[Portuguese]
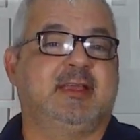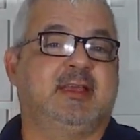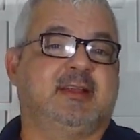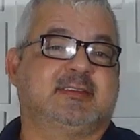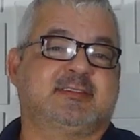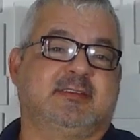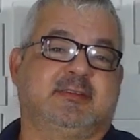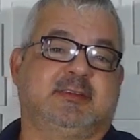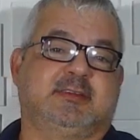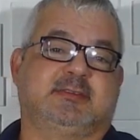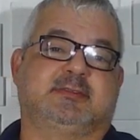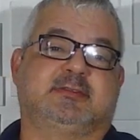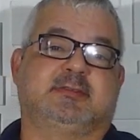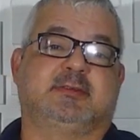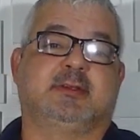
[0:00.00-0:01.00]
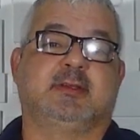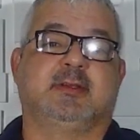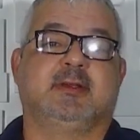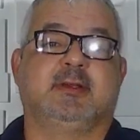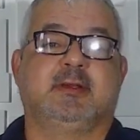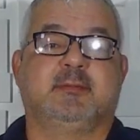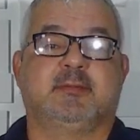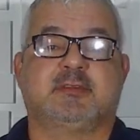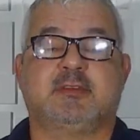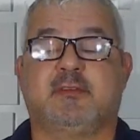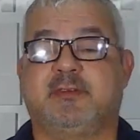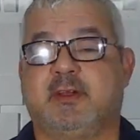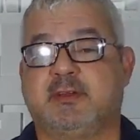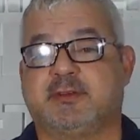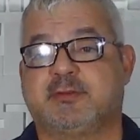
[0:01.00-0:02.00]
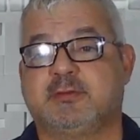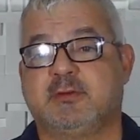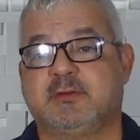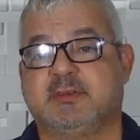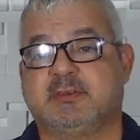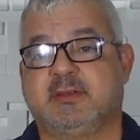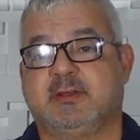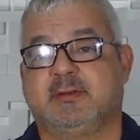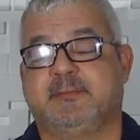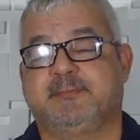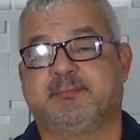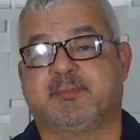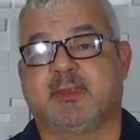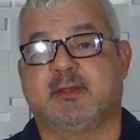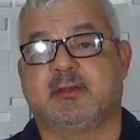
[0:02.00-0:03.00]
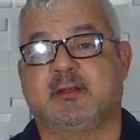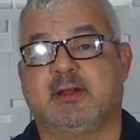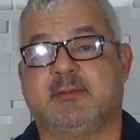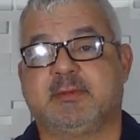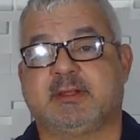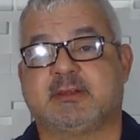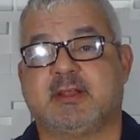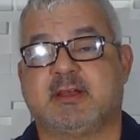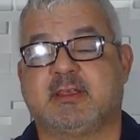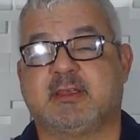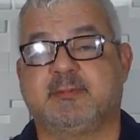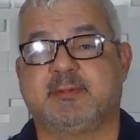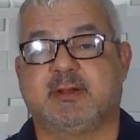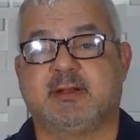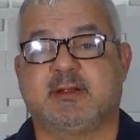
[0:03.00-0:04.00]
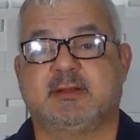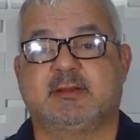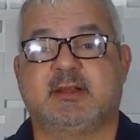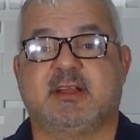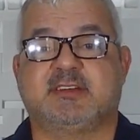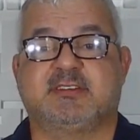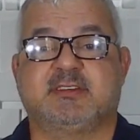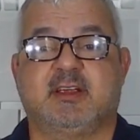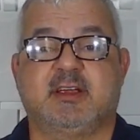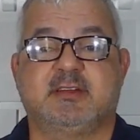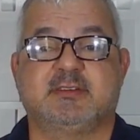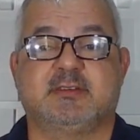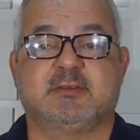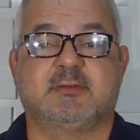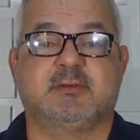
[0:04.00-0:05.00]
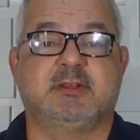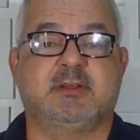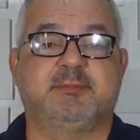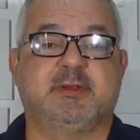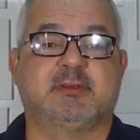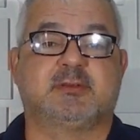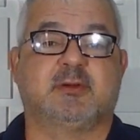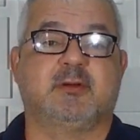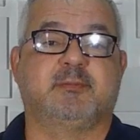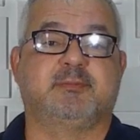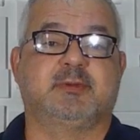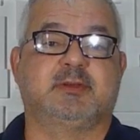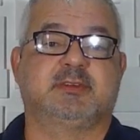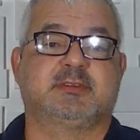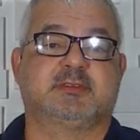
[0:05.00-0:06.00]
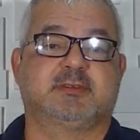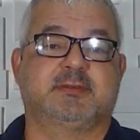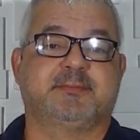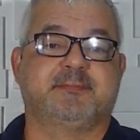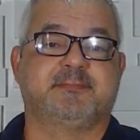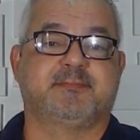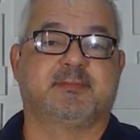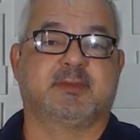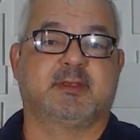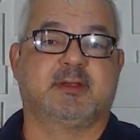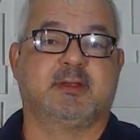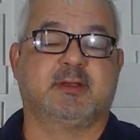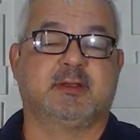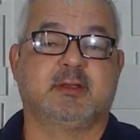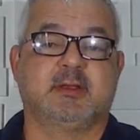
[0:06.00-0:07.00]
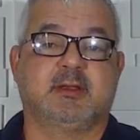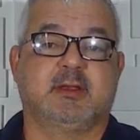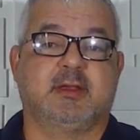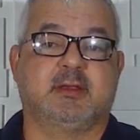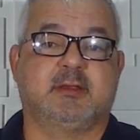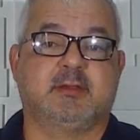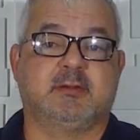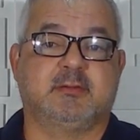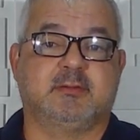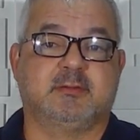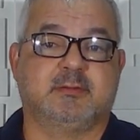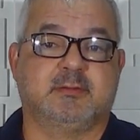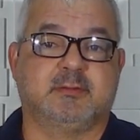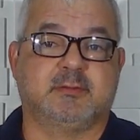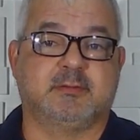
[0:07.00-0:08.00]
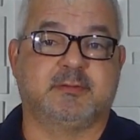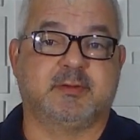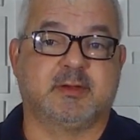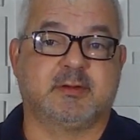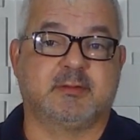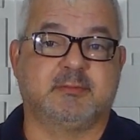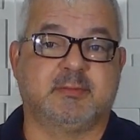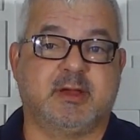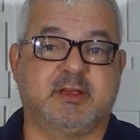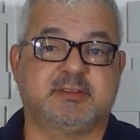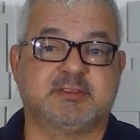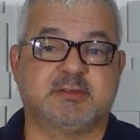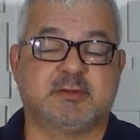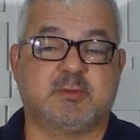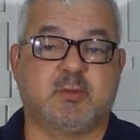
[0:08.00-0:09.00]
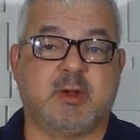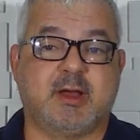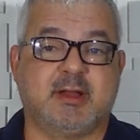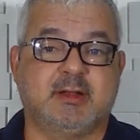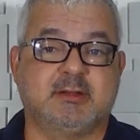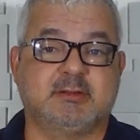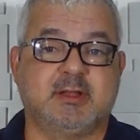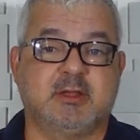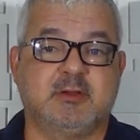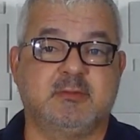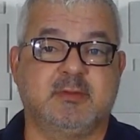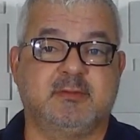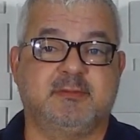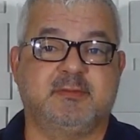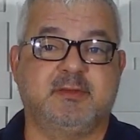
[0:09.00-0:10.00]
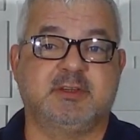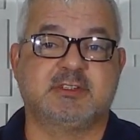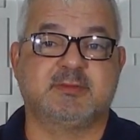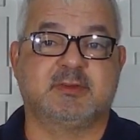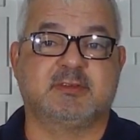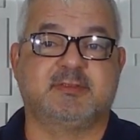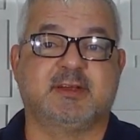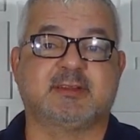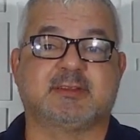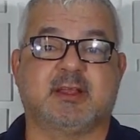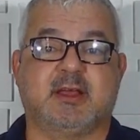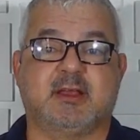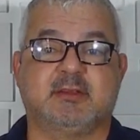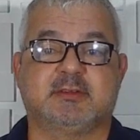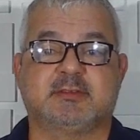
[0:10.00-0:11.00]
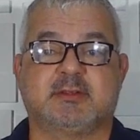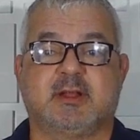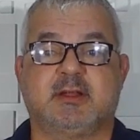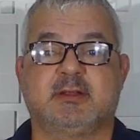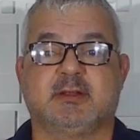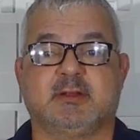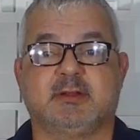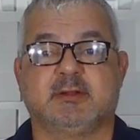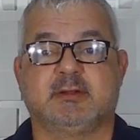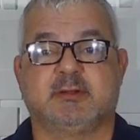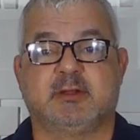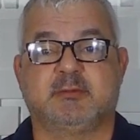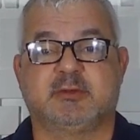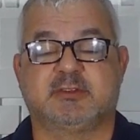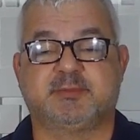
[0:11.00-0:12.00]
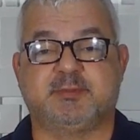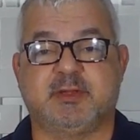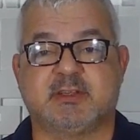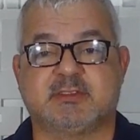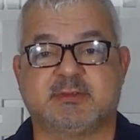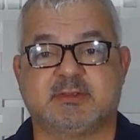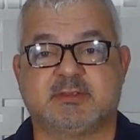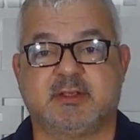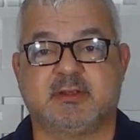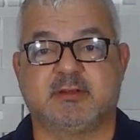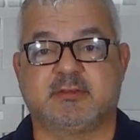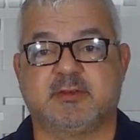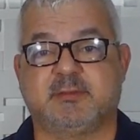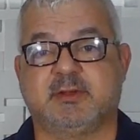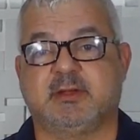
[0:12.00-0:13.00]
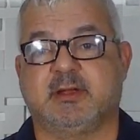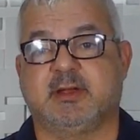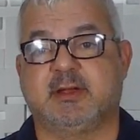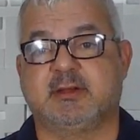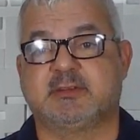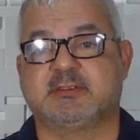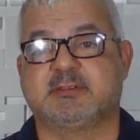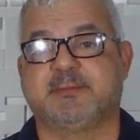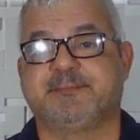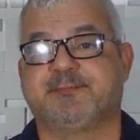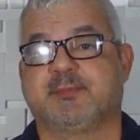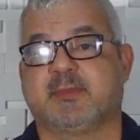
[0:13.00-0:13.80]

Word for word: em relação a isso. Pessoal, é falar em chuvas, né? E lamentar aqui pela tragédia ocorrida em Petrópolis, né? em que houveram mais de 41 vítimas fatais, tá? Meus pêsames aí os familiares